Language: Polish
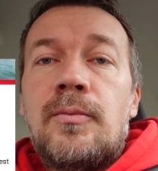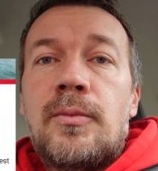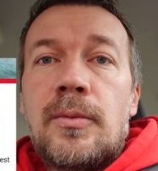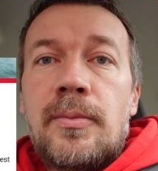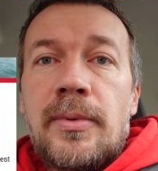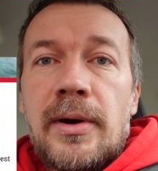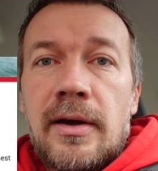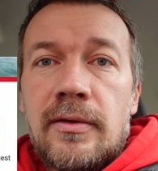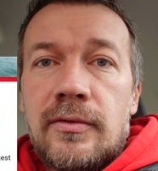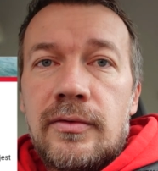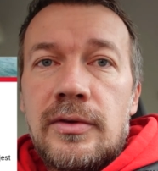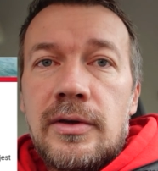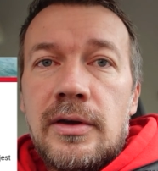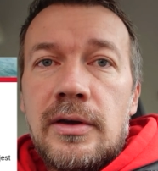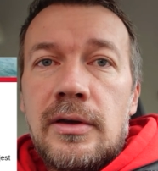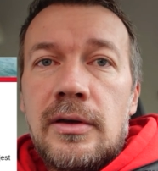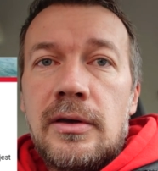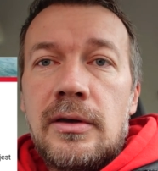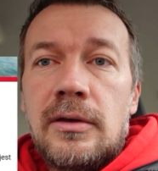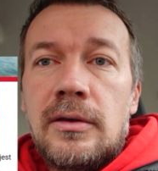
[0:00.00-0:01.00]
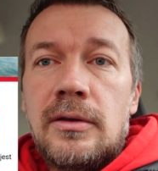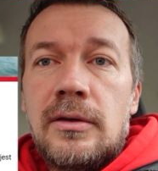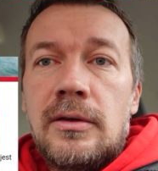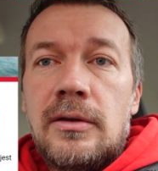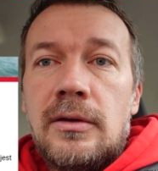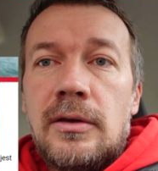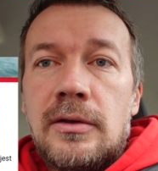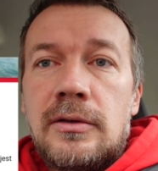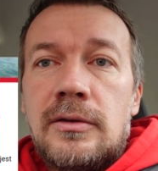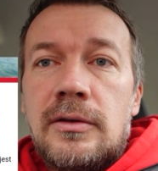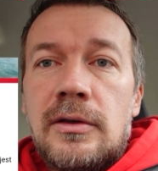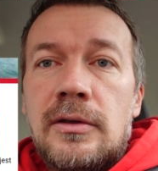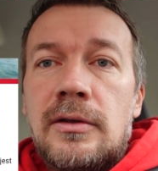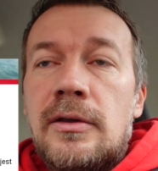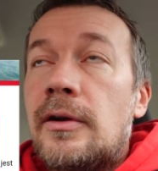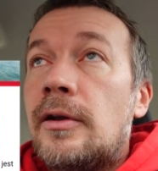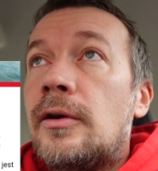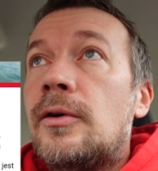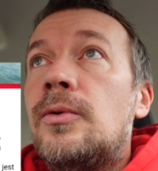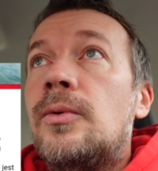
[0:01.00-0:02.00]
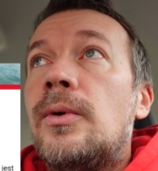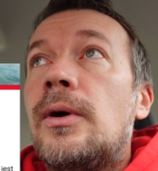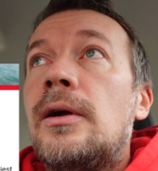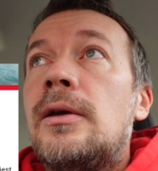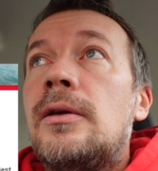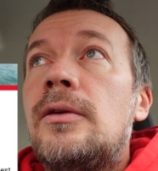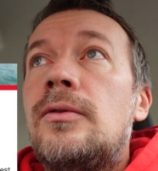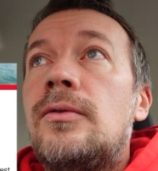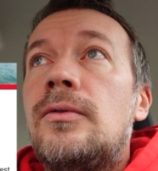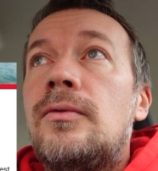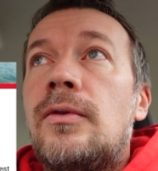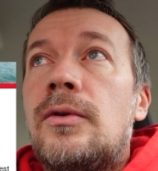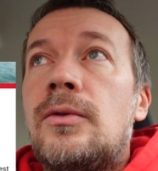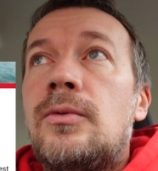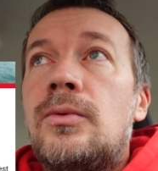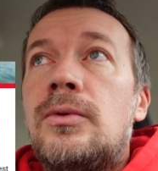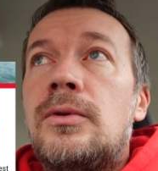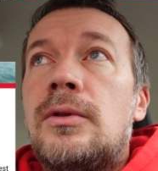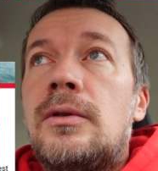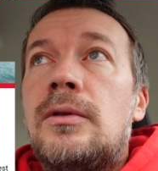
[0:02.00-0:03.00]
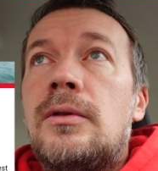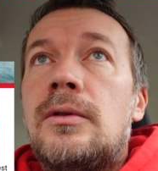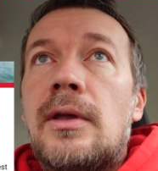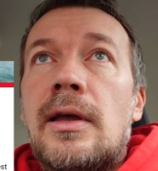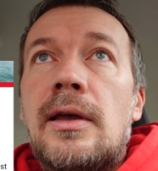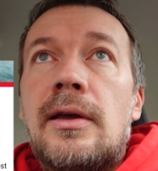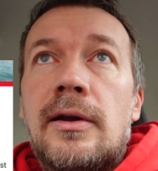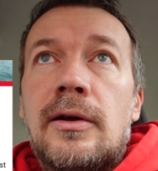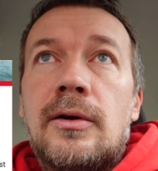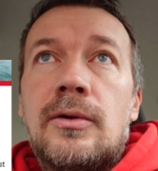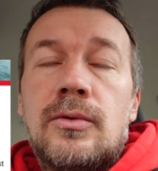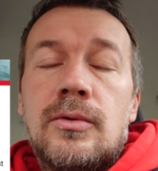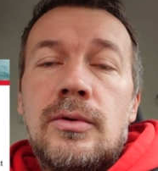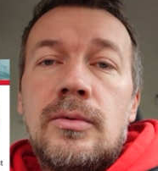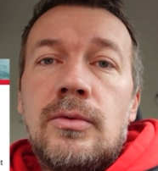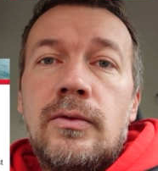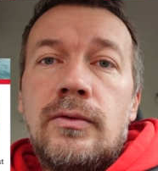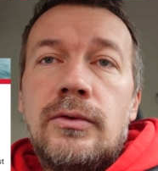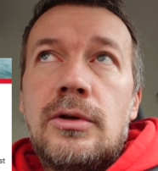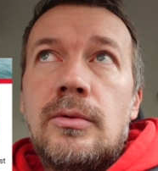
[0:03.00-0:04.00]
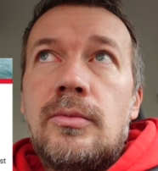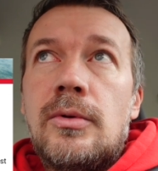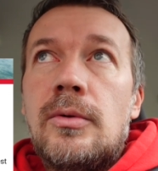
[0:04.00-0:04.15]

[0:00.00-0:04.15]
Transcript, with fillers: poprawnie jest jedna reguła i według tej reguły mówi się